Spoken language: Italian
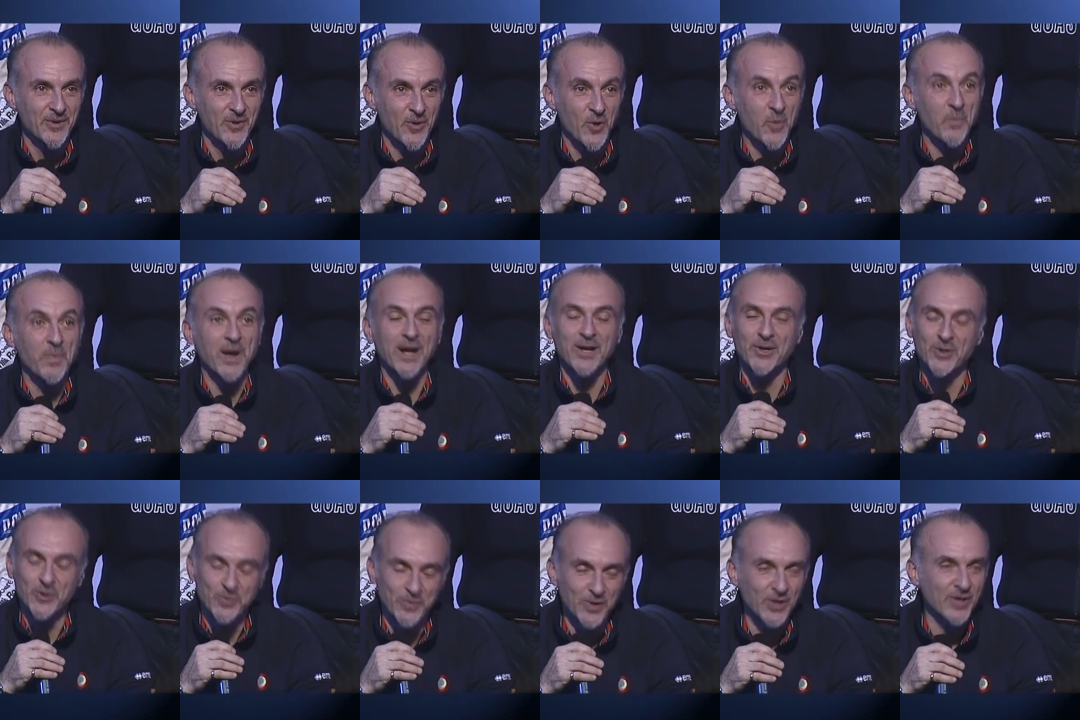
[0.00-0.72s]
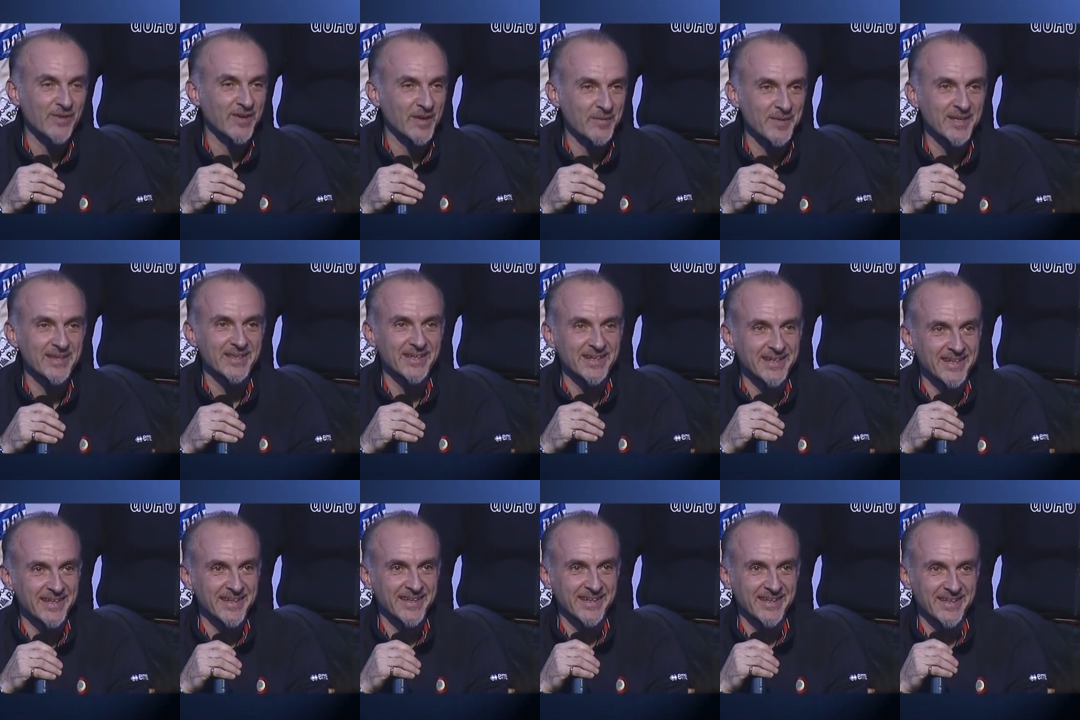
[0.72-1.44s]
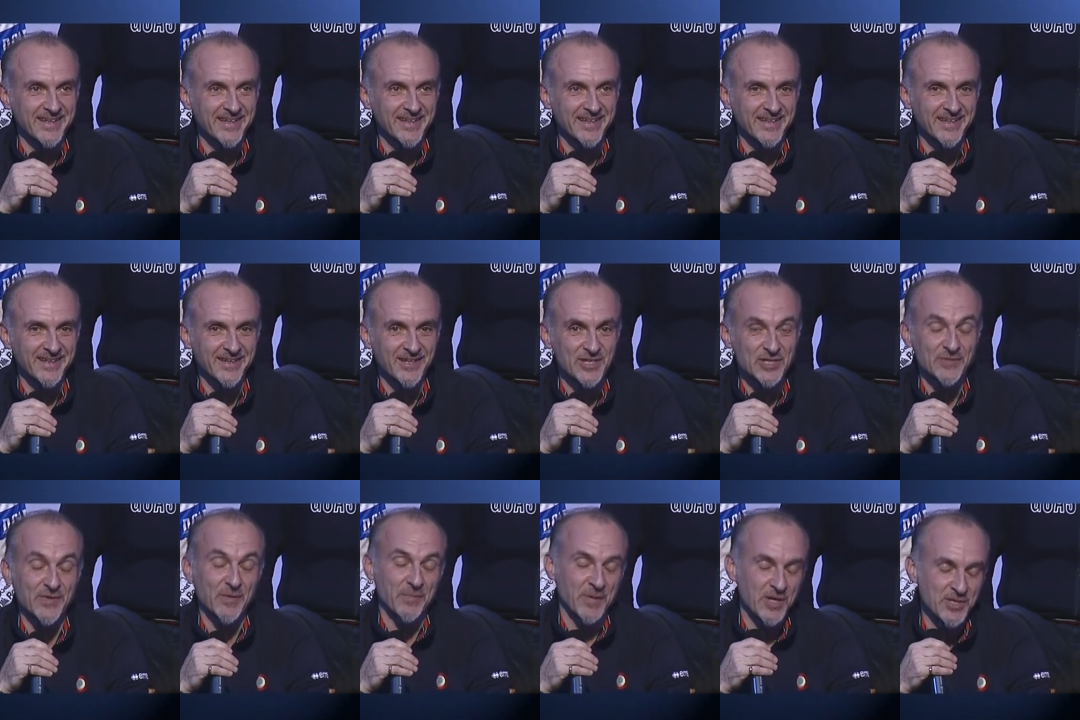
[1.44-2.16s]
un bel numero veramente che
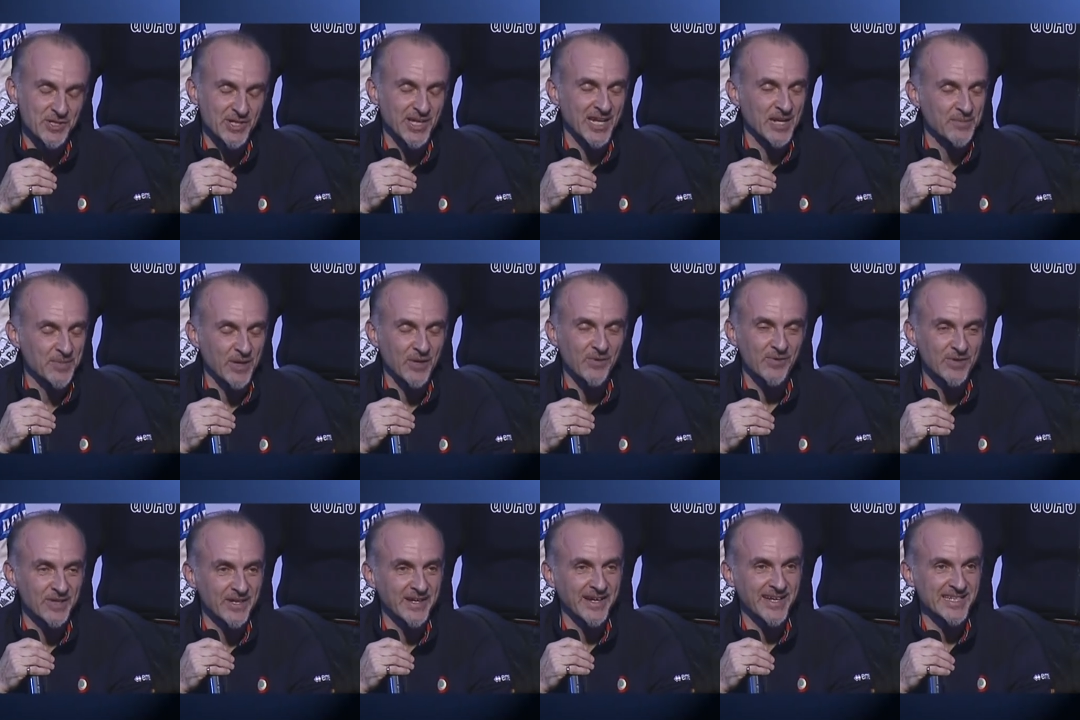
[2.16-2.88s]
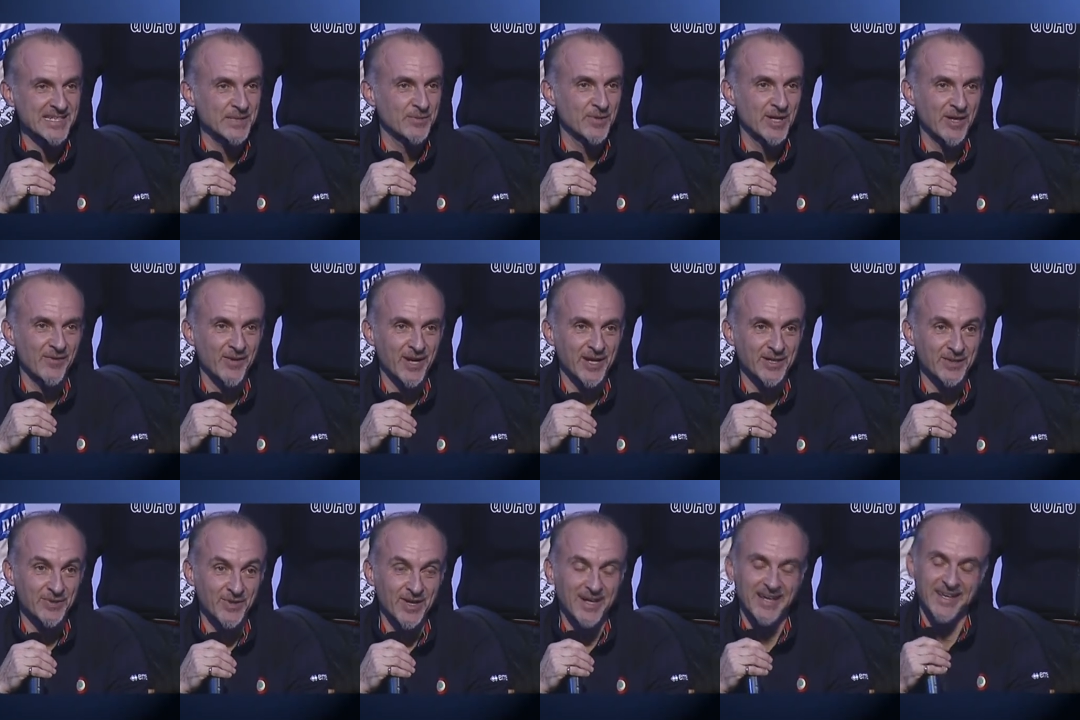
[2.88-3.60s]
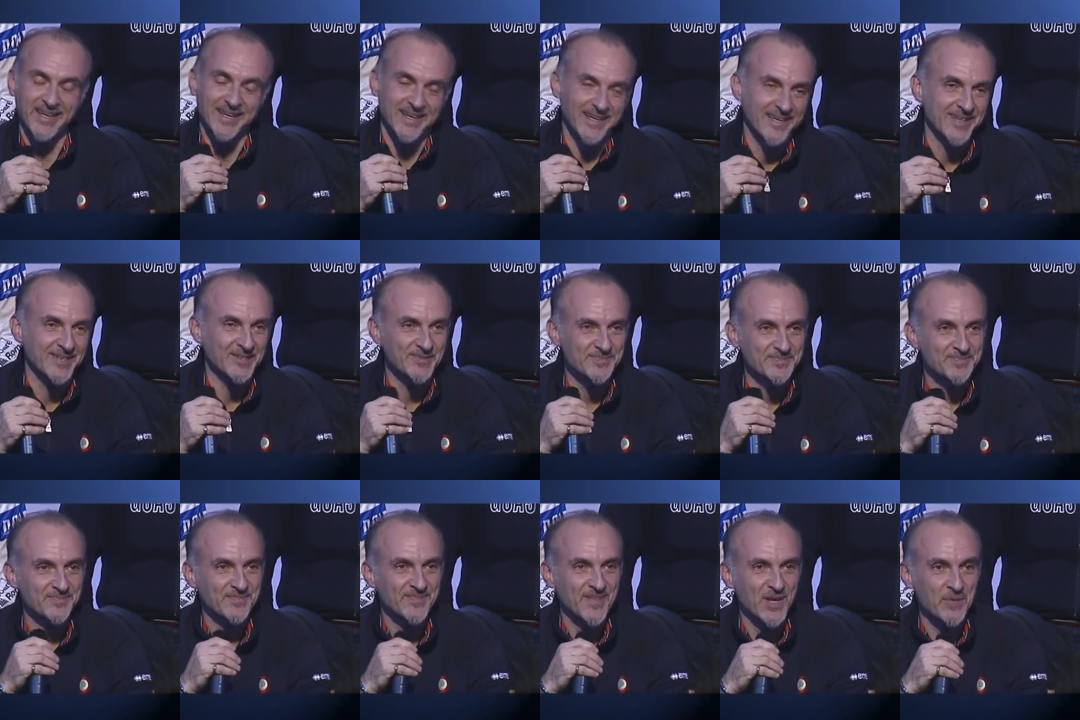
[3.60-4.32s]
ci fa piacere perché vuol dire che stiamo lavorando
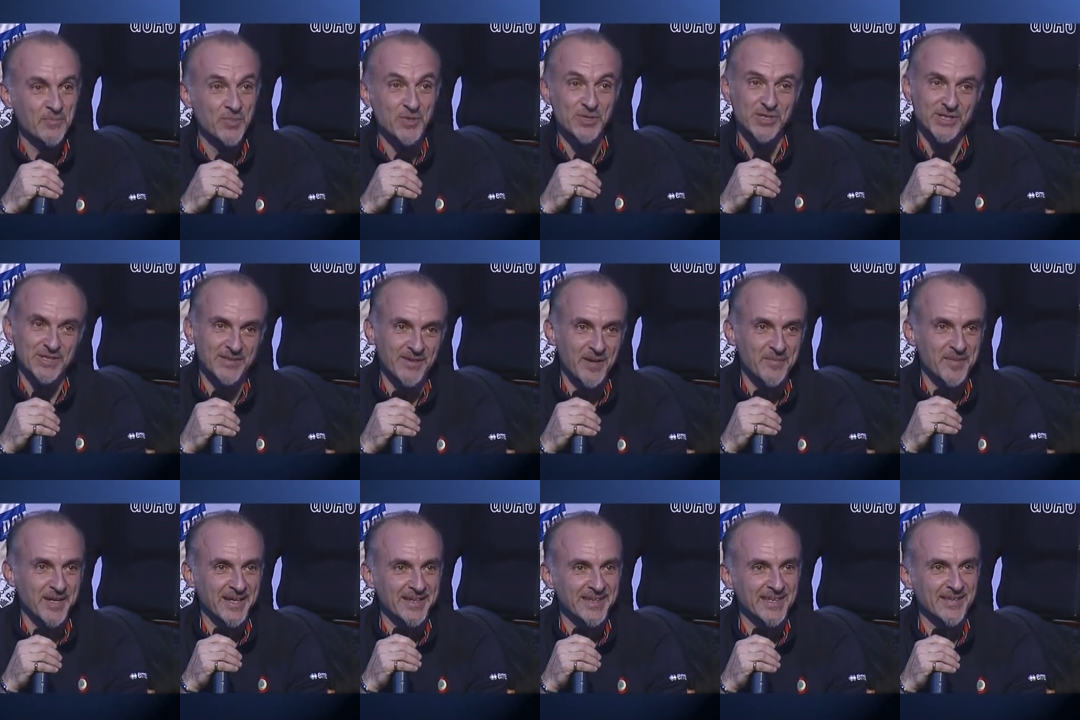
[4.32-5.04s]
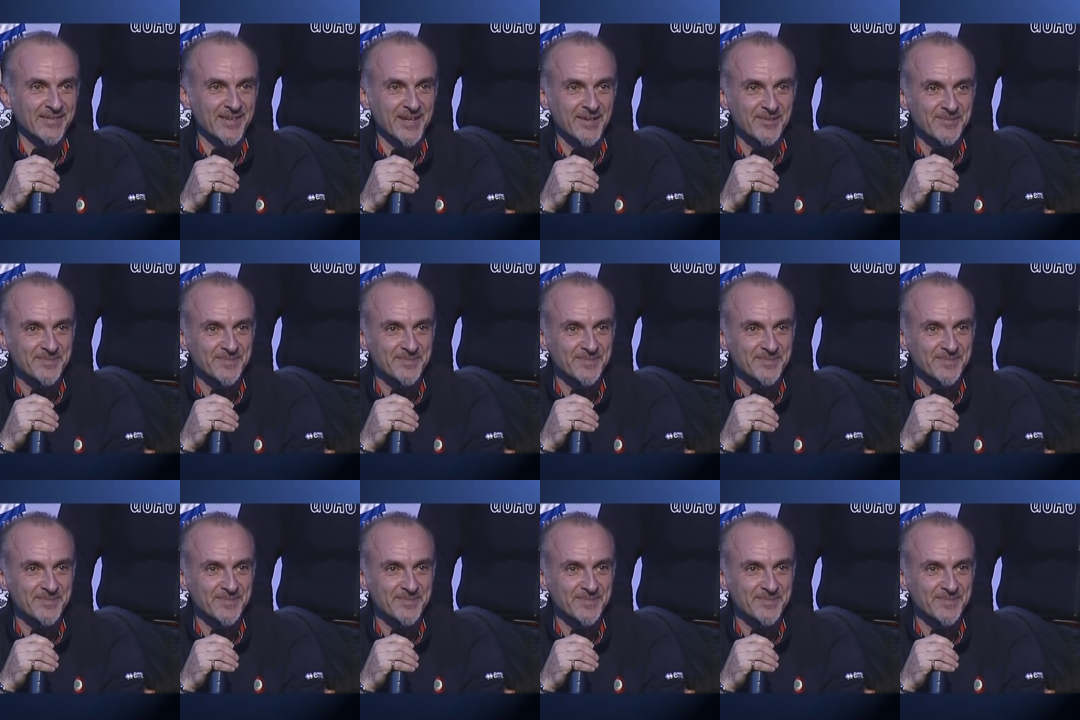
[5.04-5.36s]
anche positivamente.